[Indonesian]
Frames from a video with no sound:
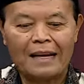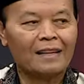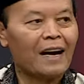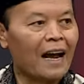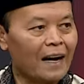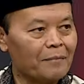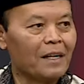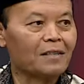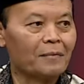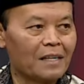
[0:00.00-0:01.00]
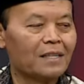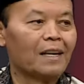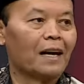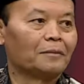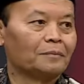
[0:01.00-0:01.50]
Artinya jangan membuat
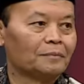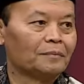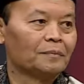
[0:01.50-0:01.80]
yang baru